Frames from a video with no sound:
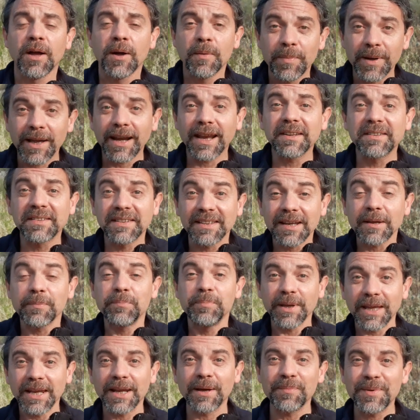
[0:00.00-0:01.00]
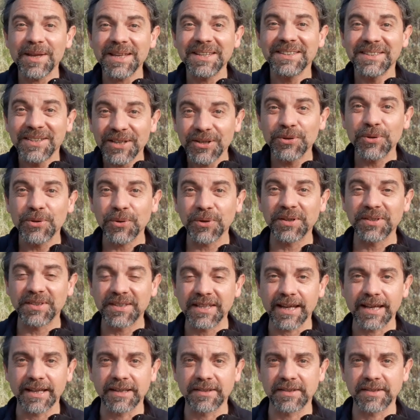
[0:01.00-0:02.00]
per essere pienamente noi
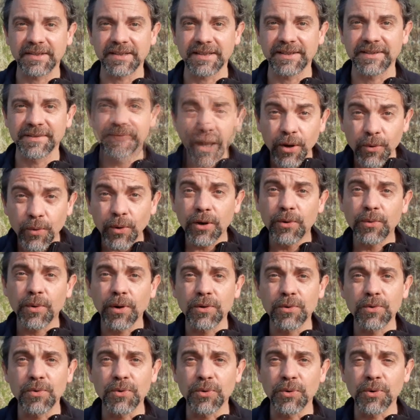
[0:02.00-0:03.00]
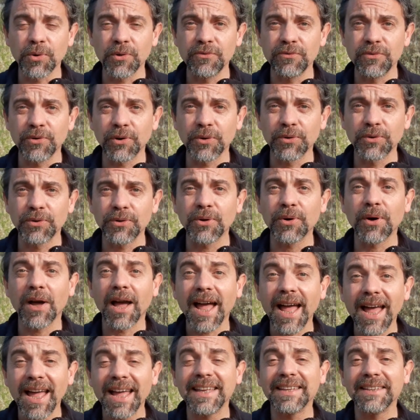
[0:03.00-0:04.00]
stessi. E quel qualcuno, in fondo,
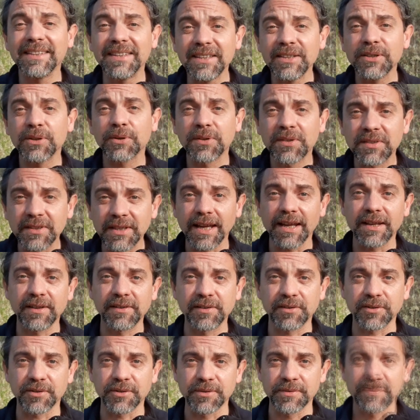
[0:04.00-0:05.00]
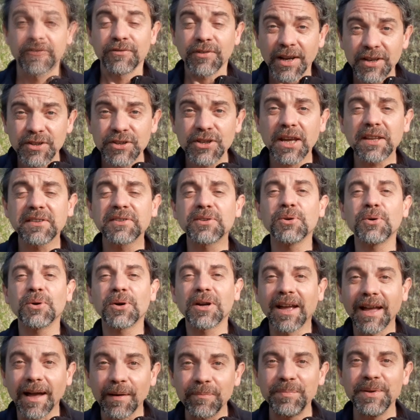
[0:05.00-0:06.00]
è Dio stesso. Francesco Enrico
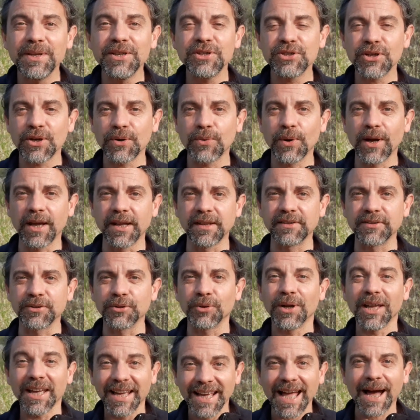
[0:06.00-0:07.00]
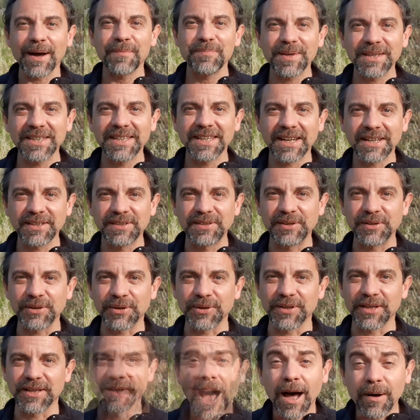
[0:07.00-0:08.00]
capisce questo e cambia
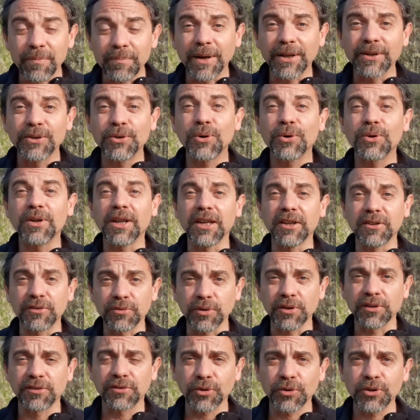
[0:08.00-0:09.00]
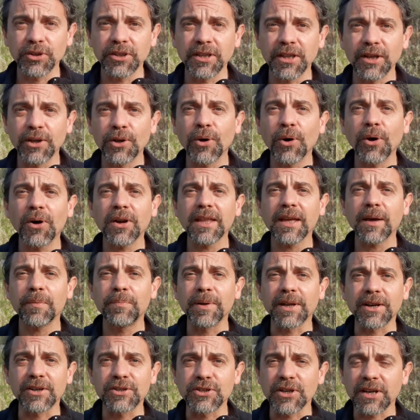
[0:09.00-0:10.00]
direzione. Abbandona i suoi sogni di gloria
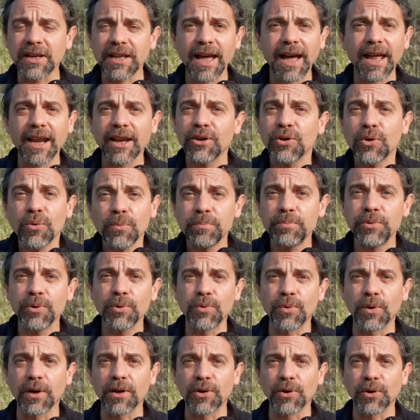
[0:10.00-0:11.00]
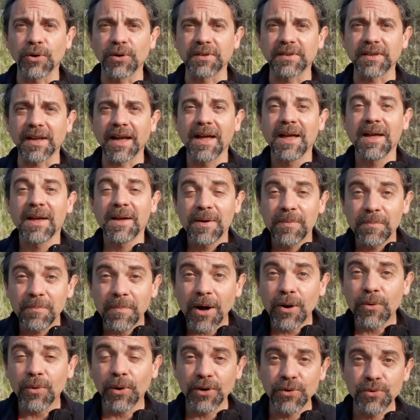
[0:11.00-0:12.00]
per cercare non più qualcosa,
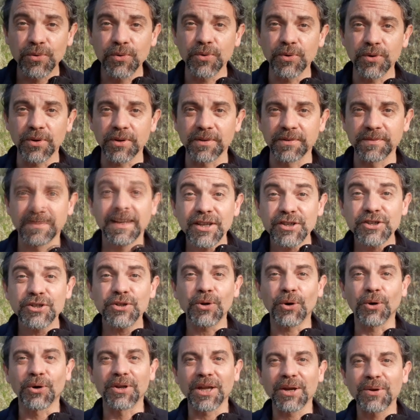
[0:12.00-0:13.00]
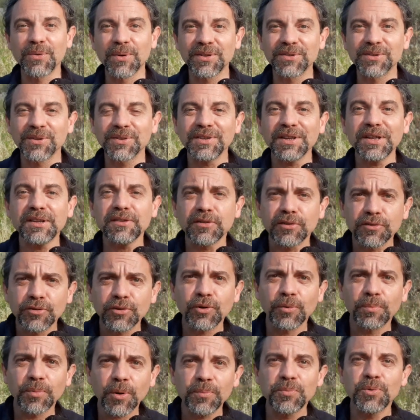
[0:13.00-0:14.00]
ma qualcuno. Le ginocchia in questo senso
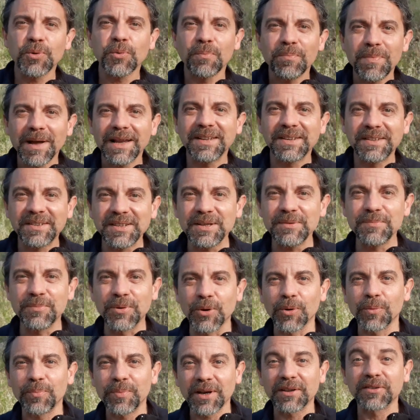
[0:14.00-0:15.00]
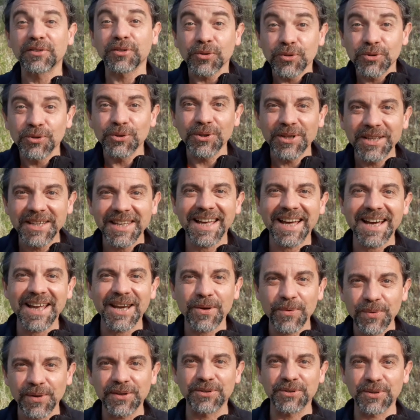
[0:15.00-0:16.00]
sono proprio un bel simbolo per
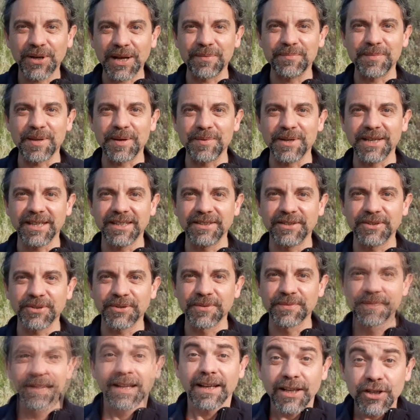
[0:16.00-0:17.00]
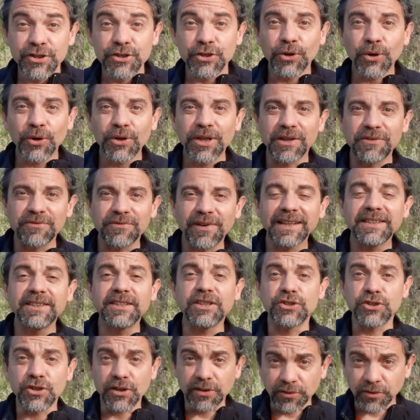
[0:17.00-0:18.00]
sottolineare questo cambiamento. Le ginocchia
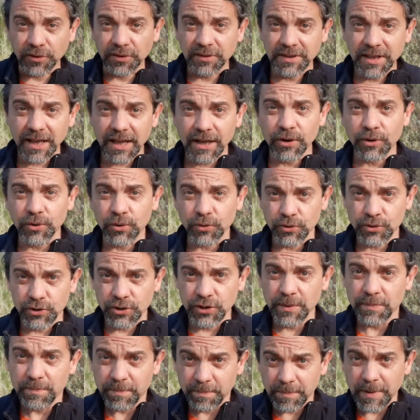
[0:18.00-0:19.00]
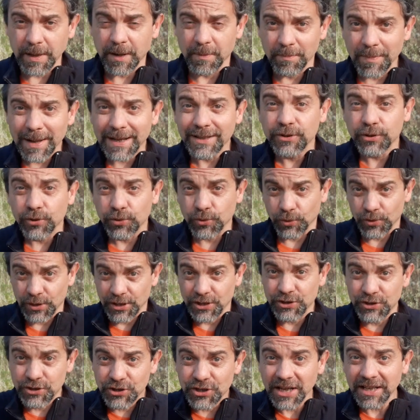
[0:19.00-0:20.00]
infatti ci sostengono, ci permettono
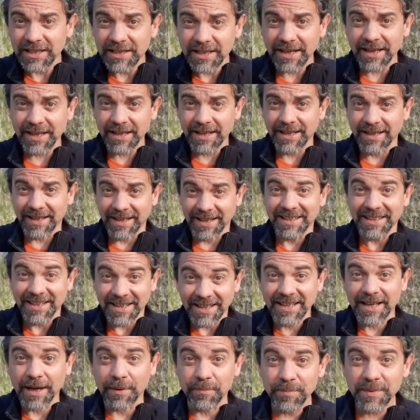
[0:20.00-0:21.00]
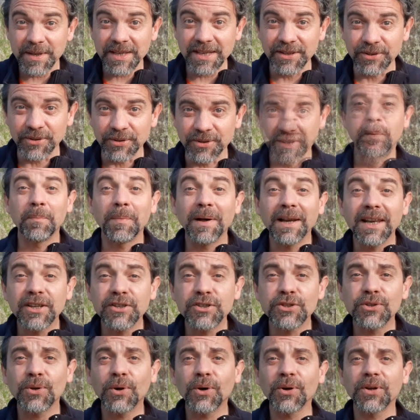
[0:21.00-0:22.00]
l'incedere eh, nel cammino, ma le
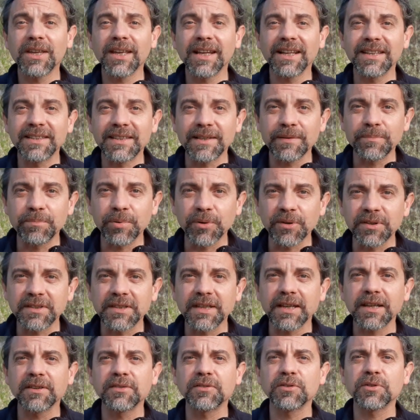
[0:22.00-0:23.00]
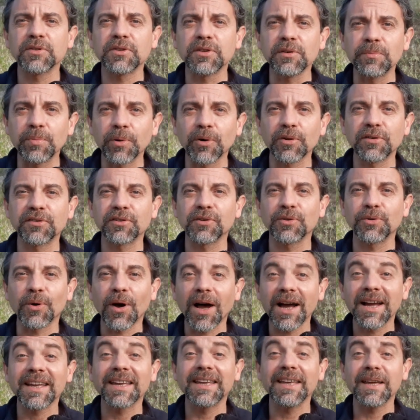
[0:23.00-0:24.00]
ginocchia al tempo stesso si possono
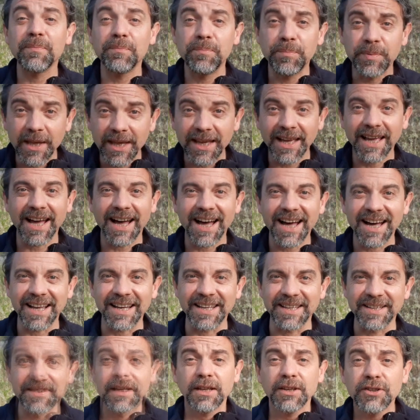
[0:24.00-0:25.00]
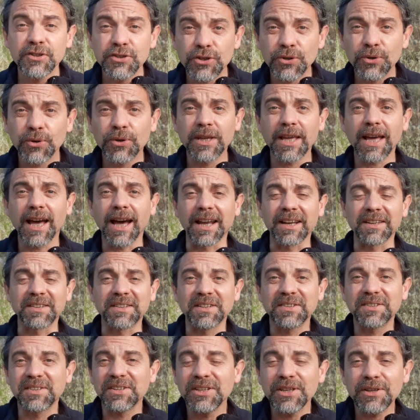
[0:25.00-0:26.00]
anche piegare.
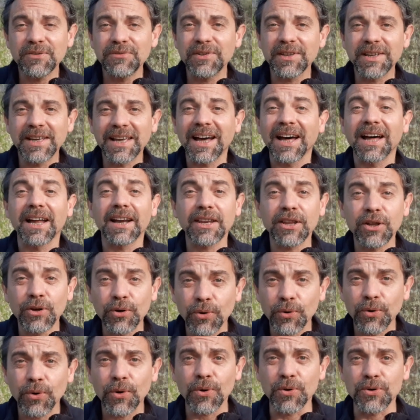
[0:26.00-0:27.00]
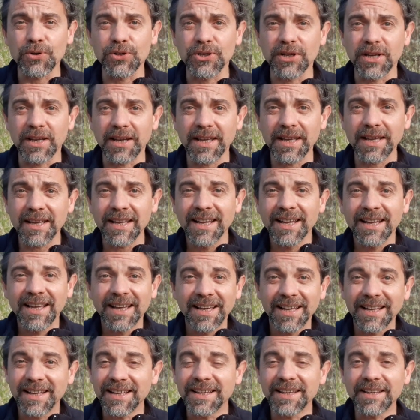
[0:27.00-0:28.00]
Inginocchiarsi significa riconoscere
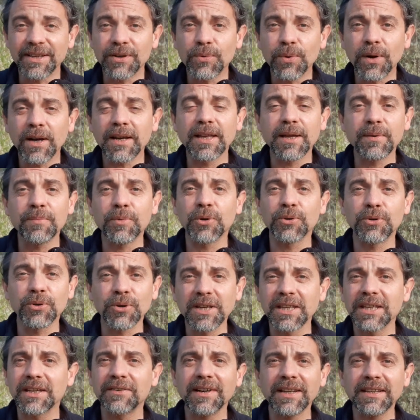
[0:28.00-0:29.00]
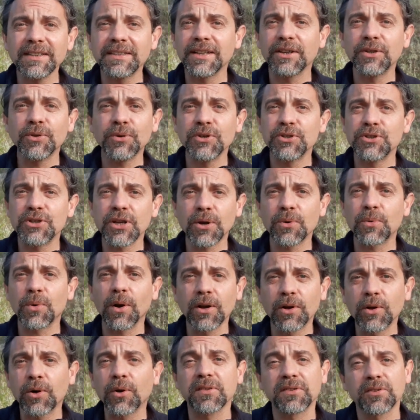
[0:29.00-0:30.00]
eh, in qualche modo che davanti a noi c'è
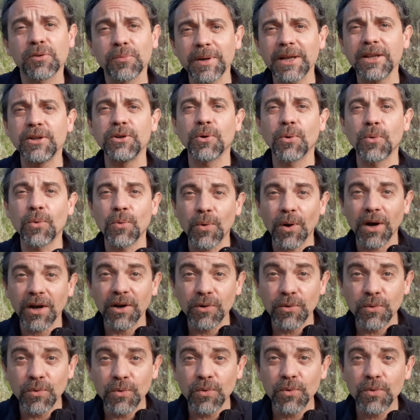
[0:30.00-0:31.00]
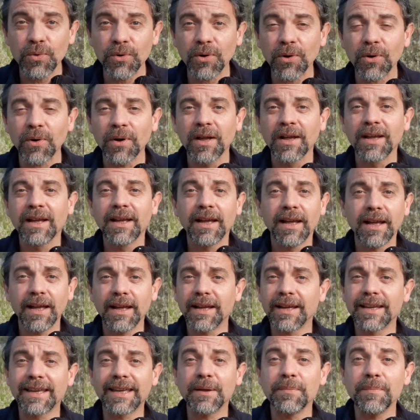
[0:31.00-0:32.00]
qualcosa, o meglio qualcuno
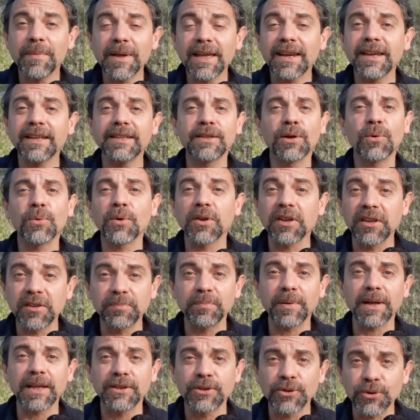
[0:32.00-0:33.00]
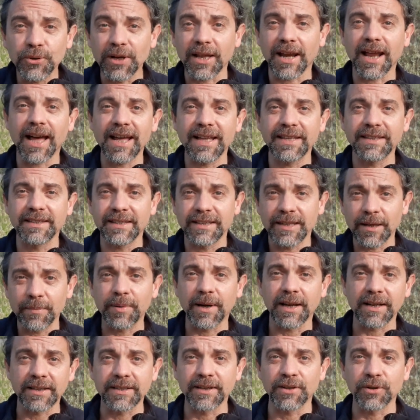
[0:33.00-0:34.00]
eh, che merita un rispetto grande da
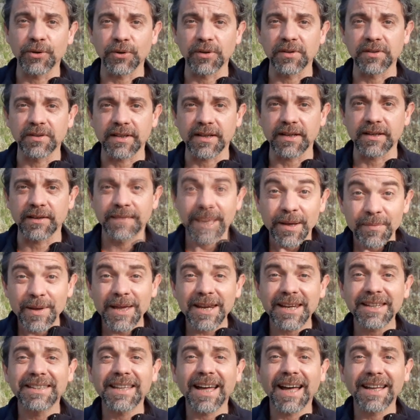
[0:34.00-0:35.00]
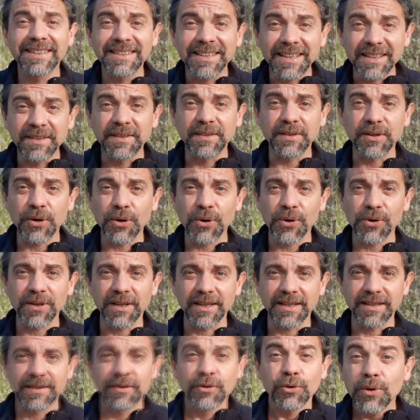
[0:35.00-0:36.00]
parte nostra, che merita attenzione
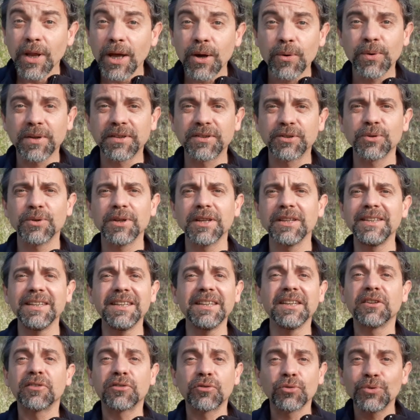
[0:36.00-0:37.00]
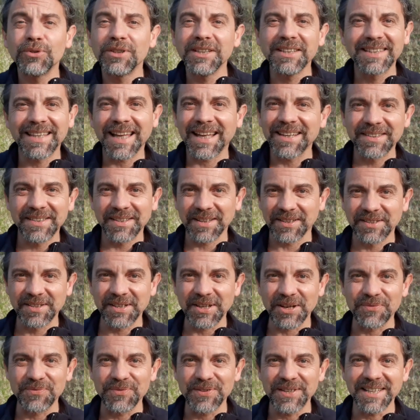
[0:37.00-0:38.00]
attenzione, non è questione di sudditanza
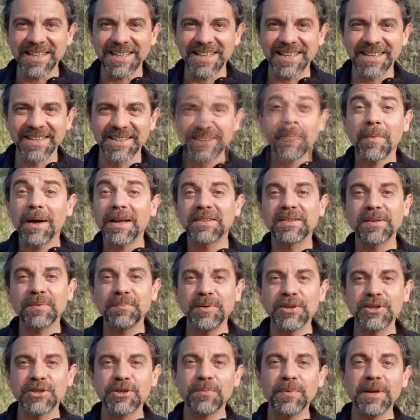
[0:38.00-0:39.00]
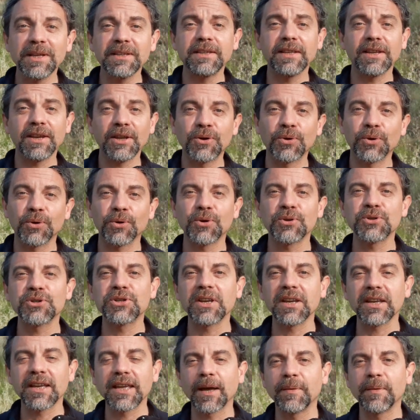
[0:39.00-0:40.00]
servile, ma è semplicemente riconoscere che